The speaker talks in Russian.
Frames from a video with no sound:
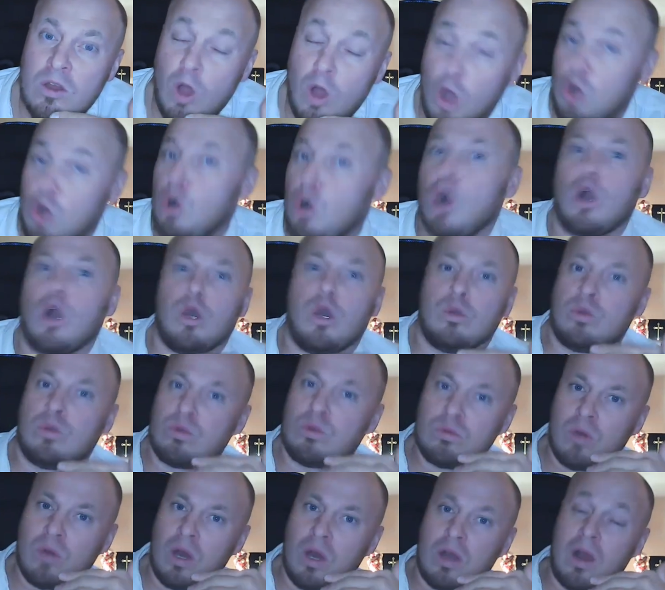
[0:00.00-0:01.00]
А как это
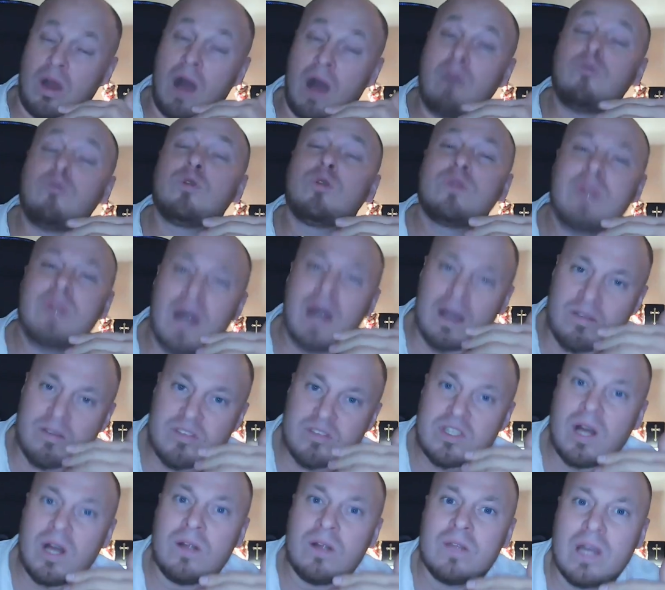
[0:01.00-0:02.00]
так? А вот так
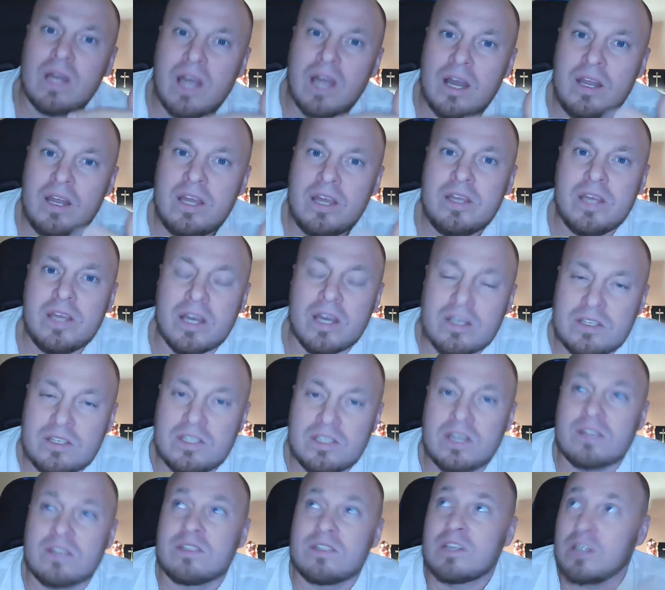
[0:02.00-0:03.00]
встал на колени, от
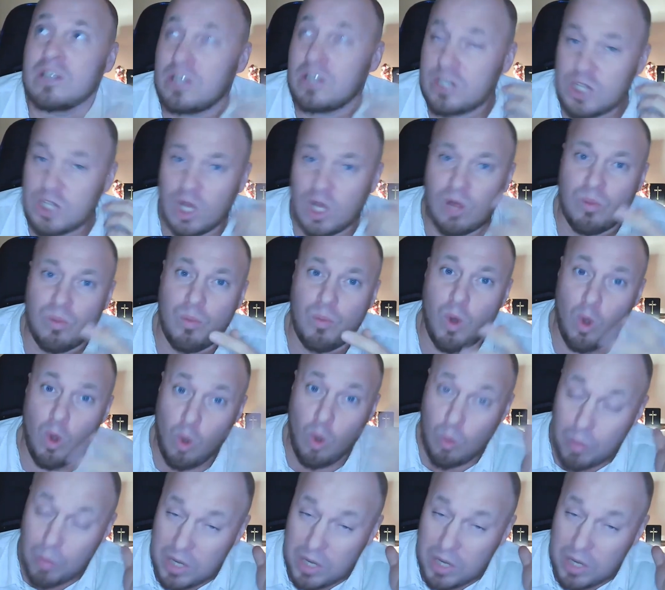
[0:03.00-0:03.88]
сердца кричал Богу.